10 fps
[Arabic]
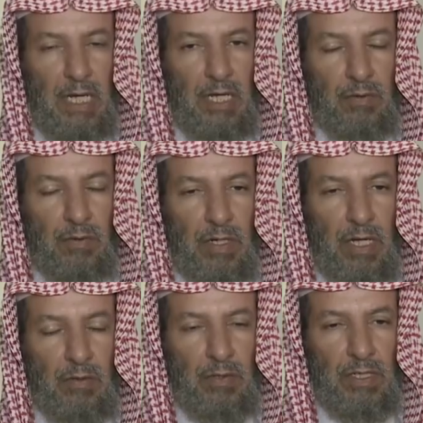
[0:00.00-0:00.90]

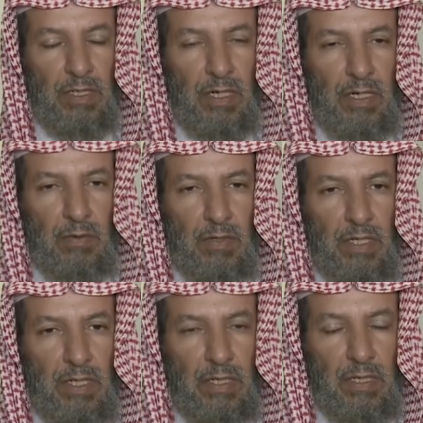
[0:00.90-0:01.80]
تقال عند
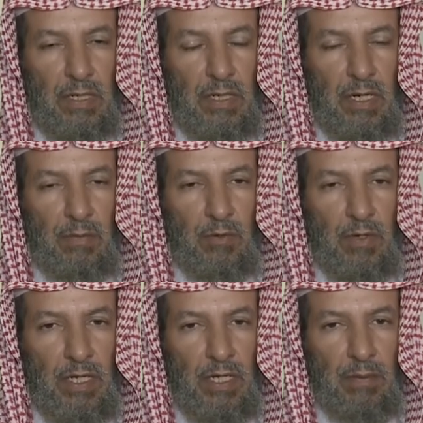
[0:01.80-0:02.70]
قول
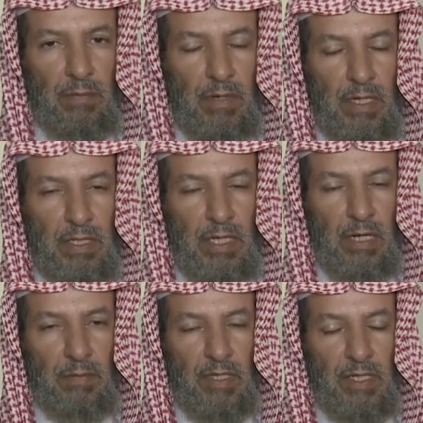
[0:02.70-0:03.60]
المقيم قد
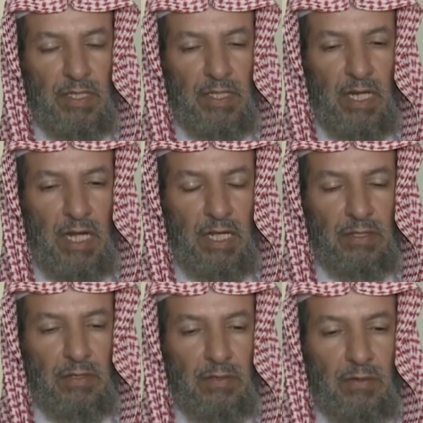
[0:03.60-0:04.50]
قامت الصلاة
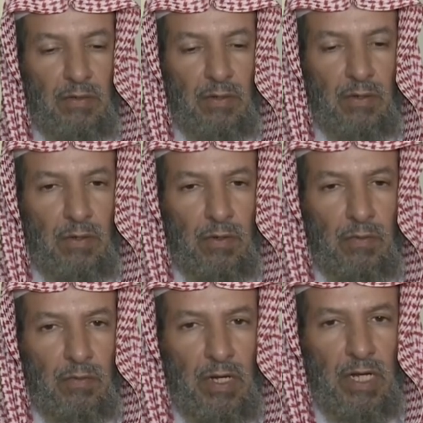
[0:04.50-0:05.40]

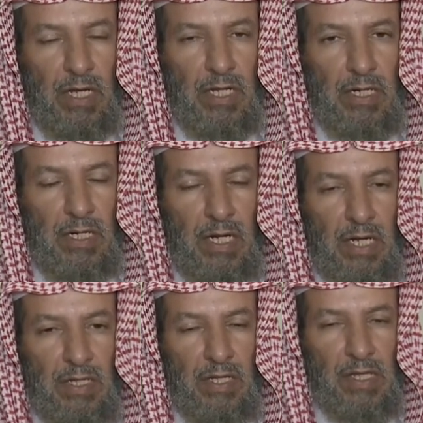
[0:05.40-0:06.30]
ولكن
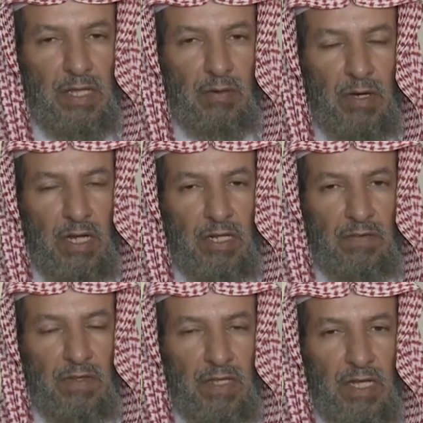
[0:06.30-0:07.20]
الحديث الوارد
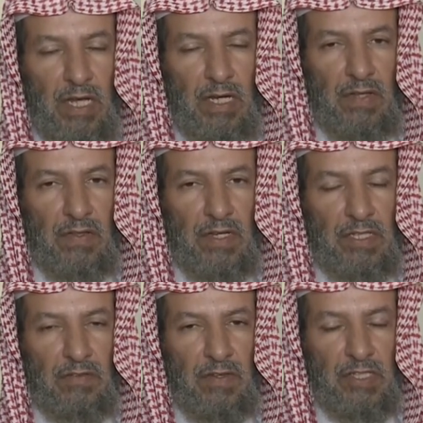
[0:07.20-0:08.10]
في ذلك
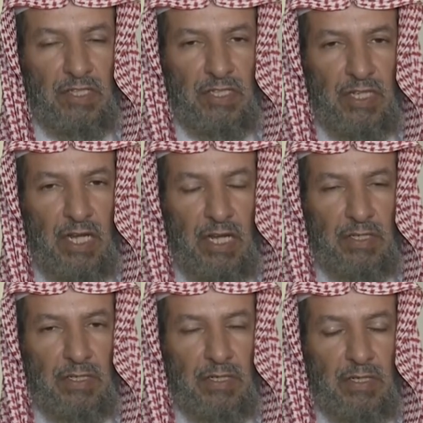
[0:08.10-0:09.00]
ضعيف الإسناد
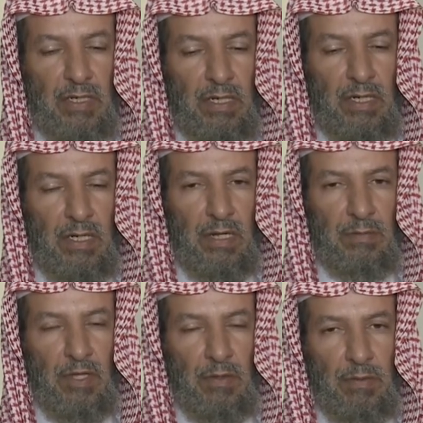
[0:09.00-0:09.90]
لم
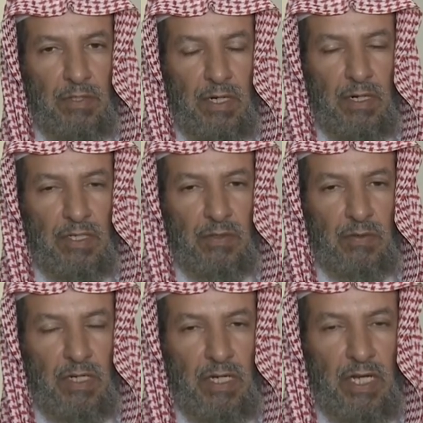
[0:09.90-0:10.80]
يثبت عن
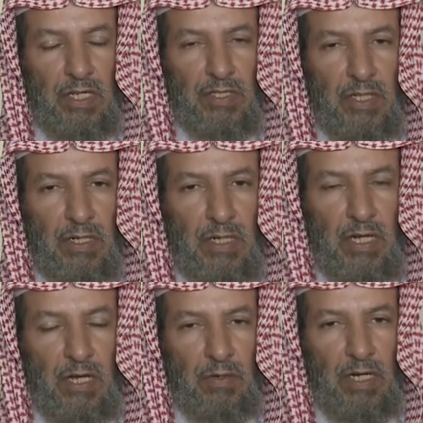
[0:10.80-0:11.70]
رسول الله صلى
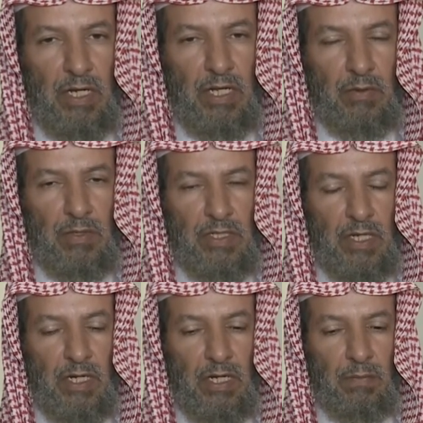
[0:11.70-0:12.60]
الله عليه
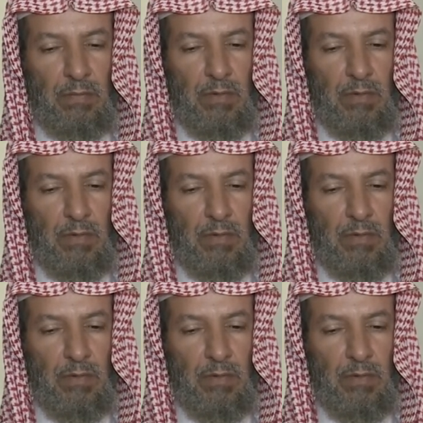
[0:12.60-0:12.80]
وسلم